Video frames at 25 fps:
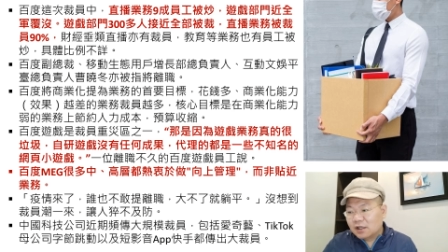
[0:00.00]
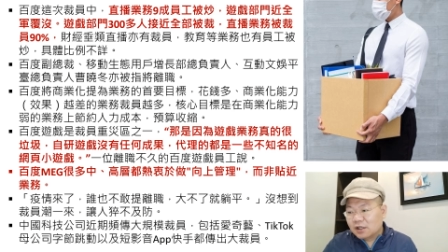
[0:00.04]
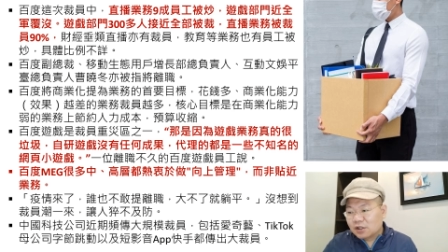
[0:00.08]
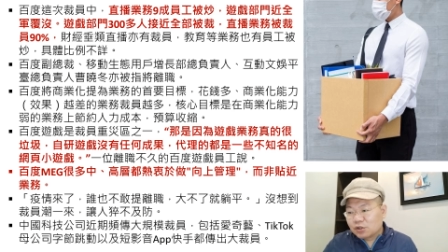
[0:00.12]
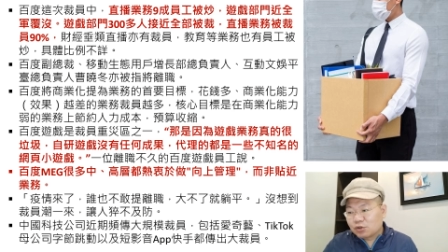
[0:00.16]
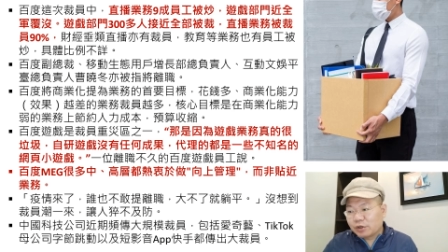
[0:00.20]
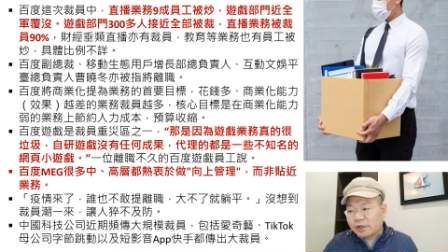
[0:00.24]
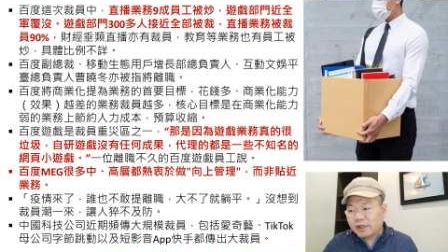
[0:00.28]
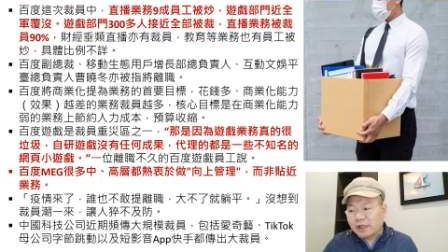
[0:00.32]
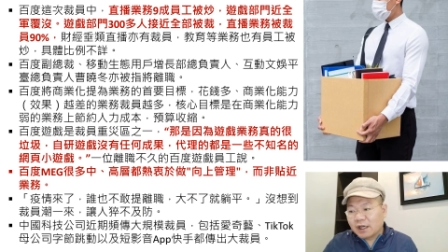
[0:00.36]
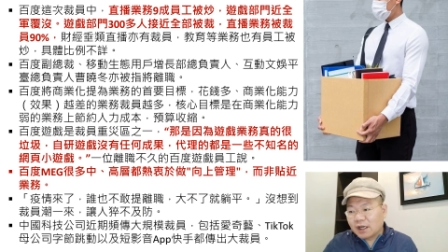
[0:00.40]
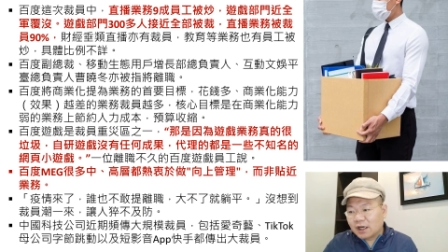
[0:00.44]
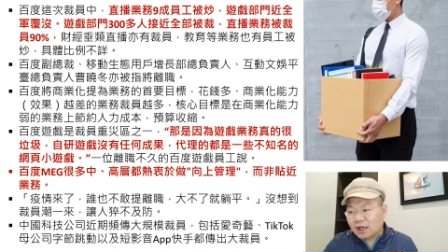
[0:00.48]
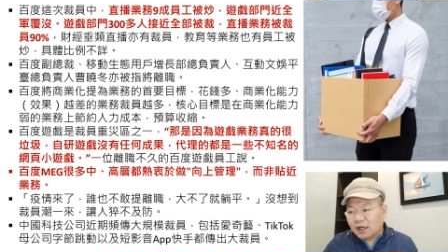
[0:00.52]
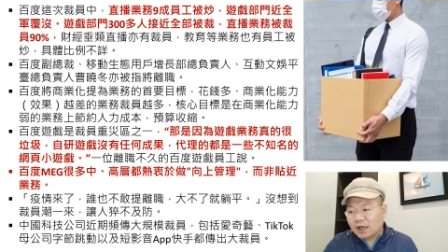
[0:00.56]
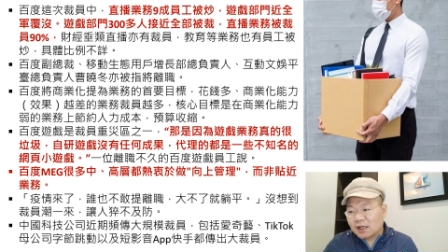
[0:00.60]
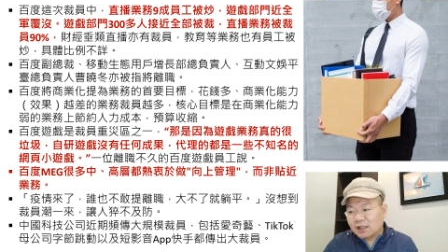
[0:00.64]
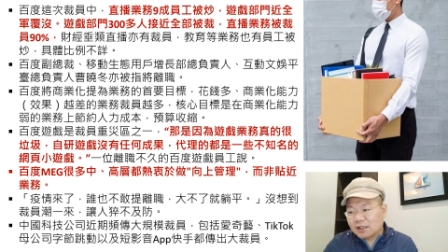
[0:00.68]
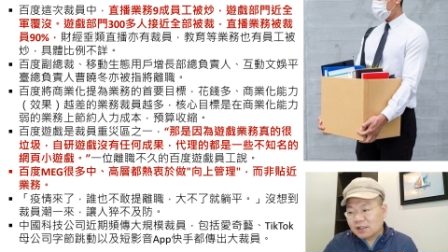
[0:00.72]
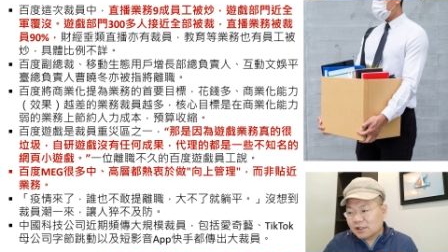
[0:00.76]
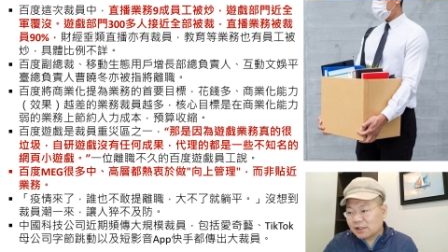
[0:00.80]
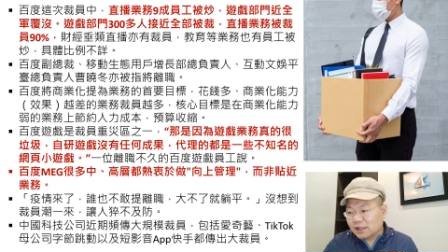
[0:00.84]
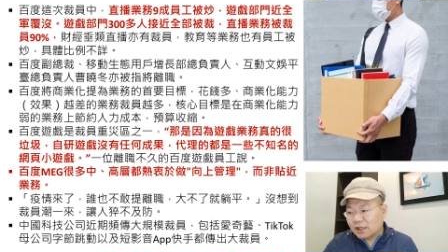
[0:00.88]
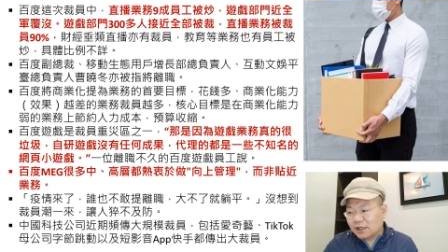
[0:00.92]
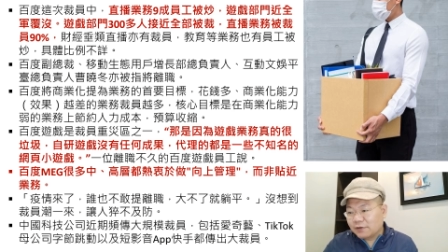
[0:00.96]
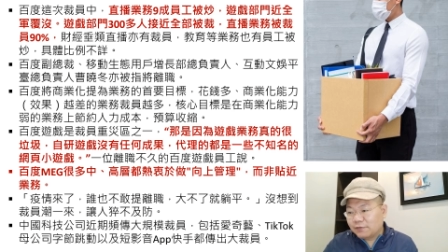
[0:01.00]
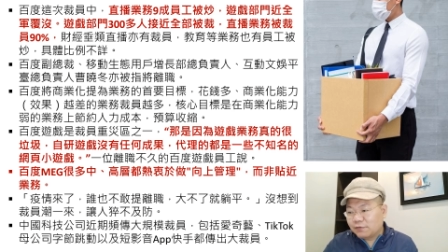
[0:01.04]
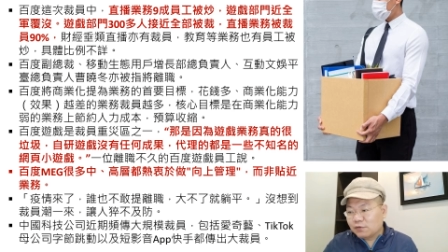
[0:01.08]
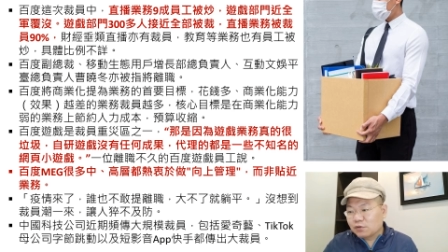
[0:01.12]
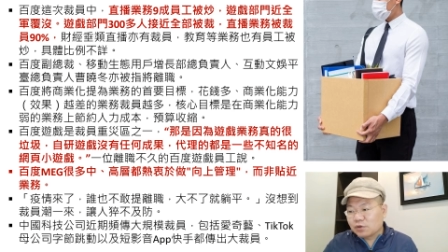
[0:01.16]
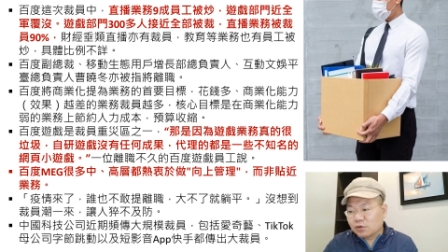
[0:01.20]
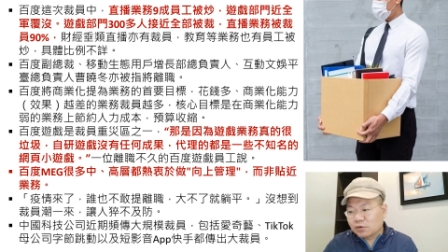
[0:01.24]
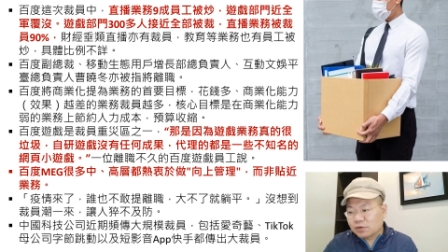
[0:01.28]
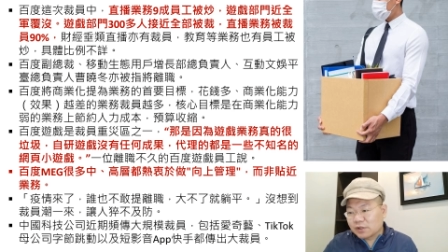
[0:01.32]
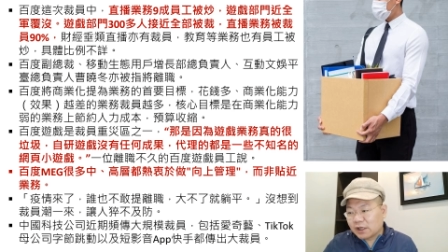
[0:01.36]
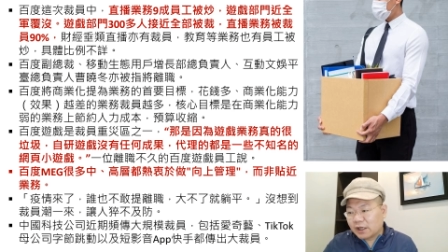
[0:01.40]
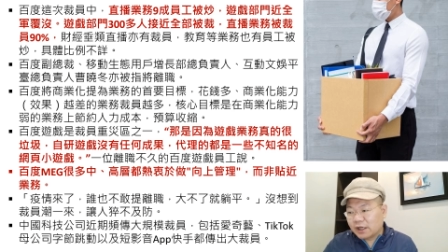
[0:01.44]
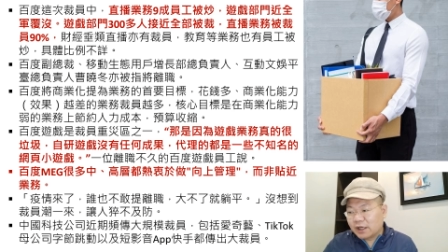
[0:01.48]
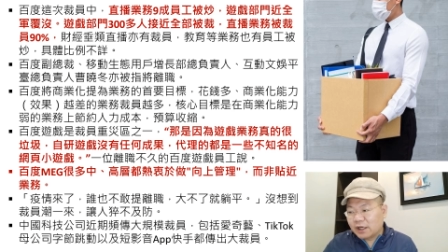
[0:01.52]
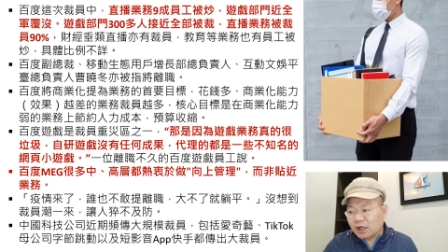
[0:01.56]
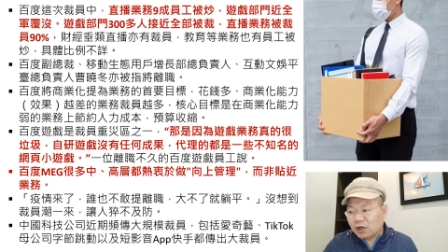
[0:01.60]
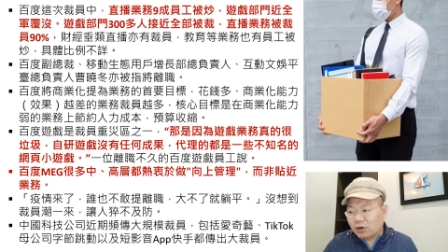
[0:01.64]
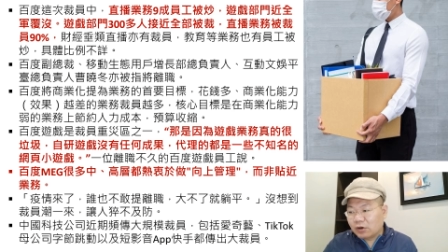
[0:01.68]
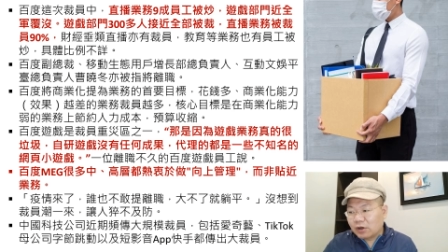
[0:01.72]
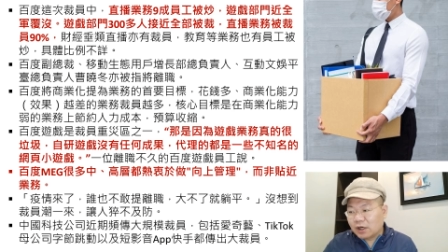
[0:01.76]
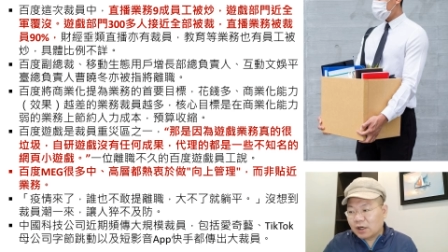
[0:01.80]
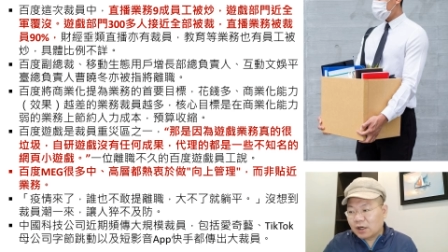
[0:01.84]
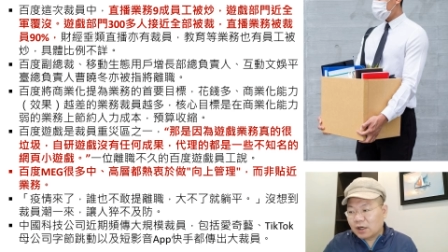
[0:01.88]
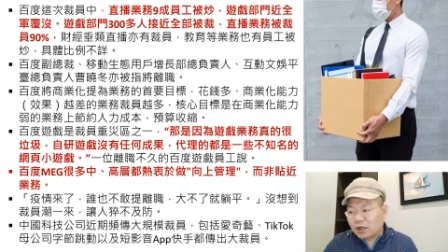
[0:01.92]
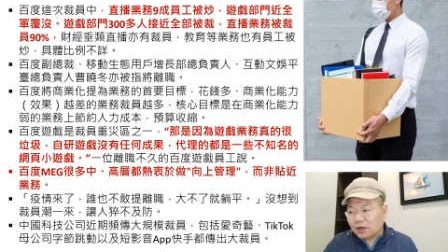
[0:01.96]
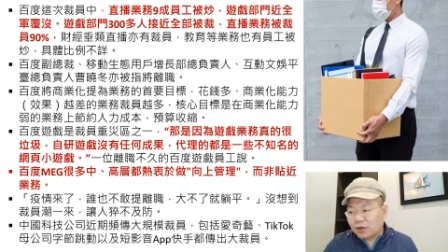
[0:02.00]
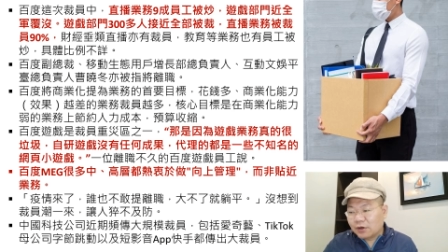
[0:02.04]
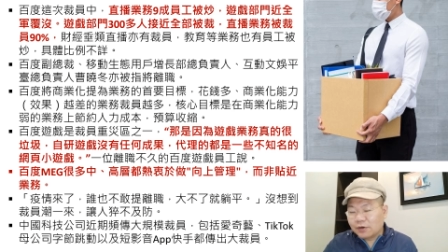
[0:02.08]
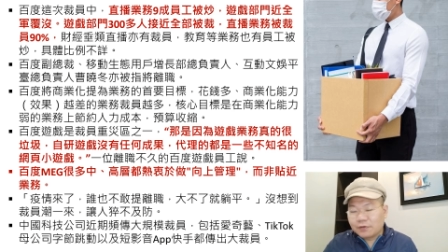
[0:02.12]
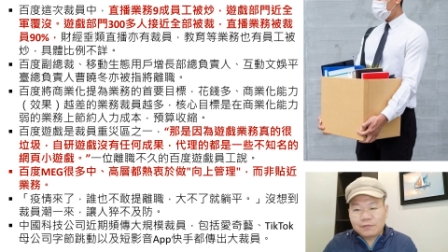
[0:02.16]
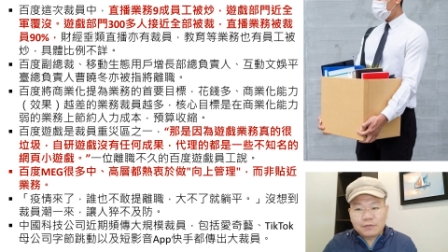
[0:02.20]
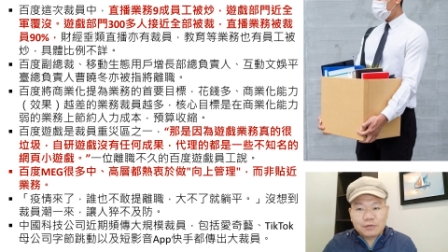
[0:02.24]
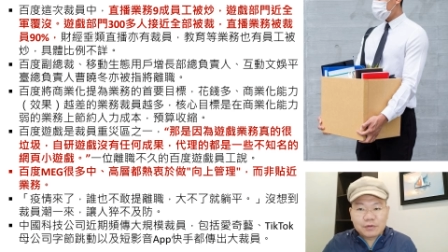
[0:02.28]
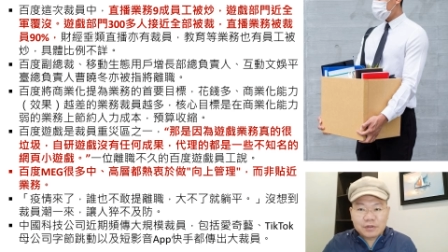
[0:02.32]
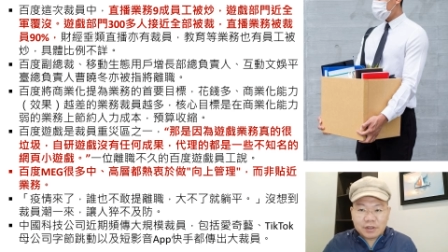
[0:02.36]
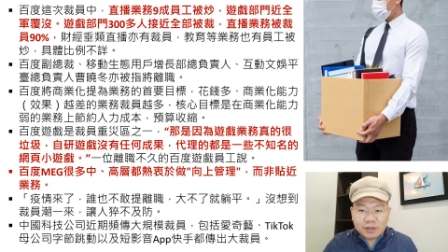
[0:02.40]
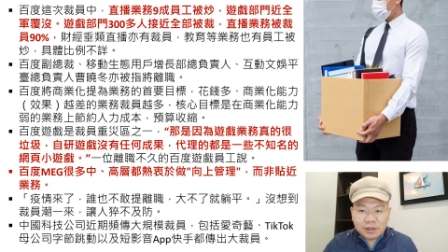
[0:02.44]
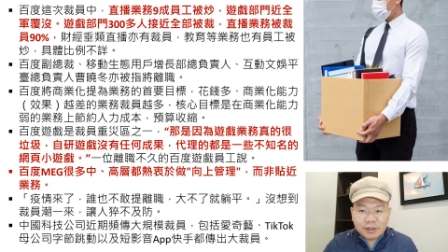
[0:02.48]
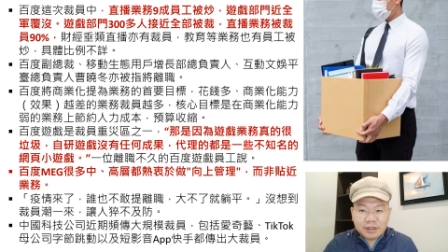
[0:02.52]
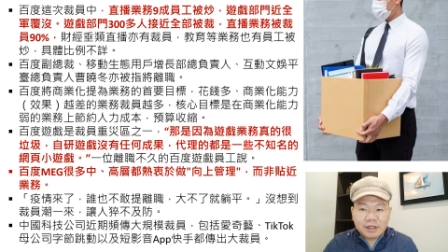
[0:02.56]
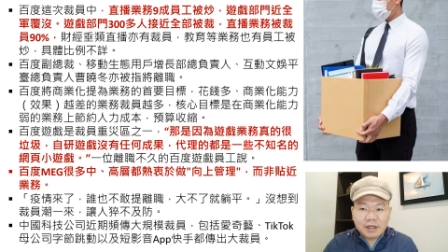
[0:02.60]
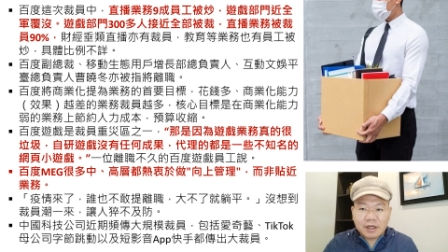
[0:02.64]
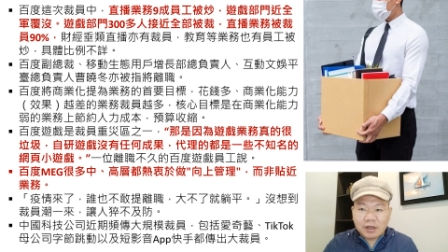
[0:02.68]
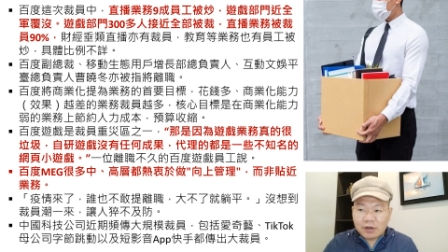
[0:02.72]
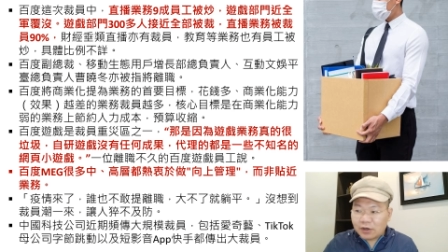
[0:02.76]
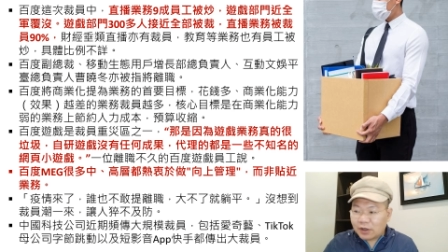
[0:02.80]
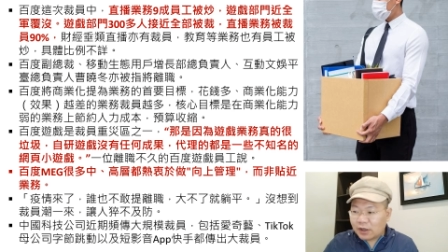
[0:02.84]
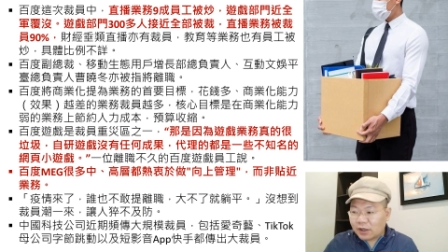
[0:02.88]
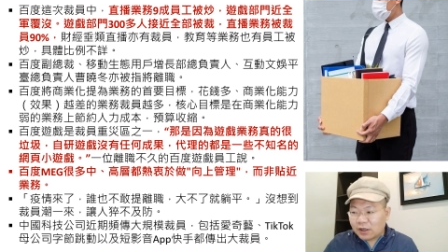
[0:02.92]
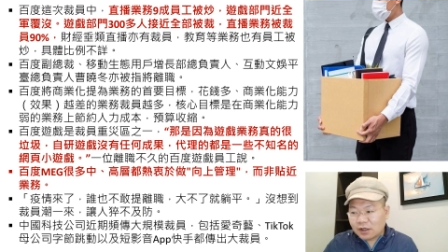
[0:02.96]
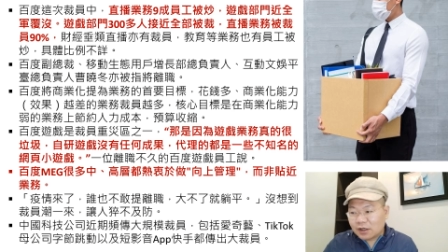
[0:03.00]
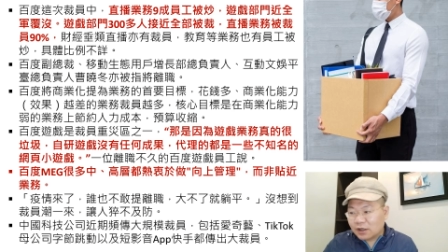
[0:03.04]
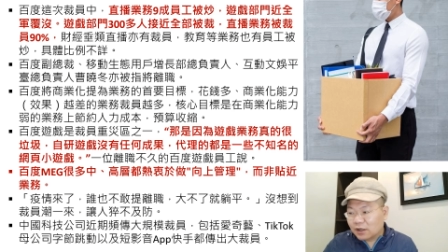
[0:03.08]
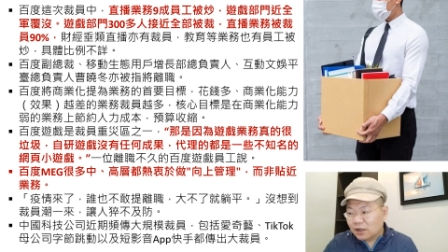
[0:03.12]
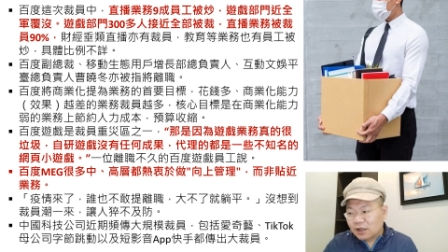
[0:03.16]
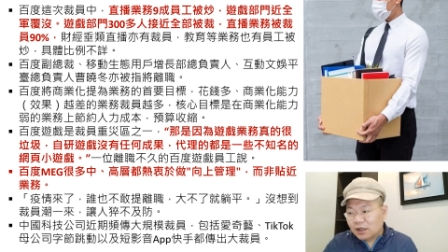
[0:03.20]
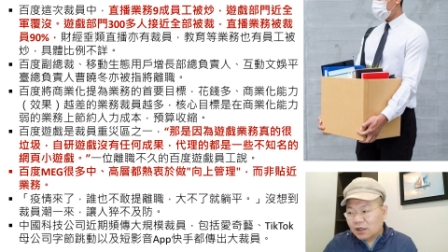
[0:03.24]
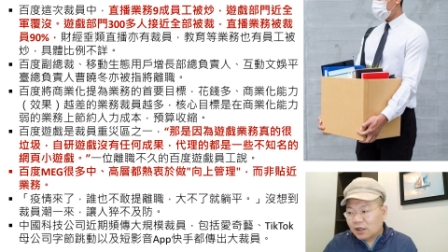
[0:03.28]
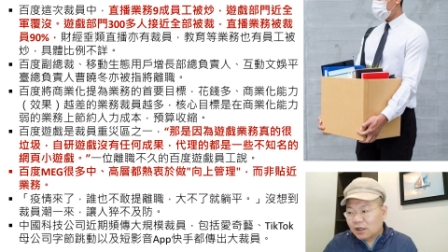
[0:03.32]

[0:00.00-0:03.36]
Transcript: 所以啊，这些副总裁也好啊，负责人也好啊，